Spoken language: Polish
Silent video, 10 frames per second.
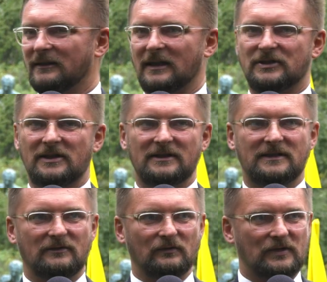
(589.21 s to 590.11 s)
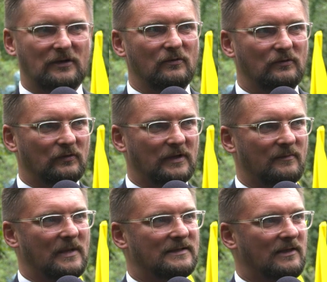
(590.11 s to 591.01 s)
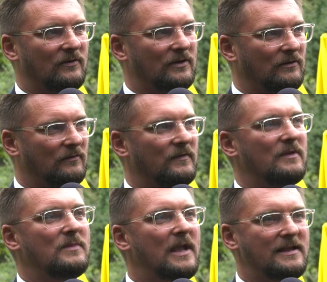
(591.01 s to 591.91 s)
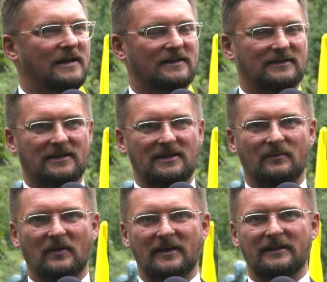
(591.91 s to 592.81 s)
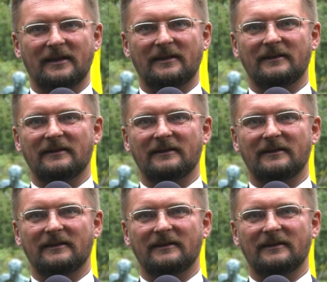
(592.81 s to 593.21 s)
naszej instytucji kultury Miasta Ogrodów, imienia Krystyny Bochenek,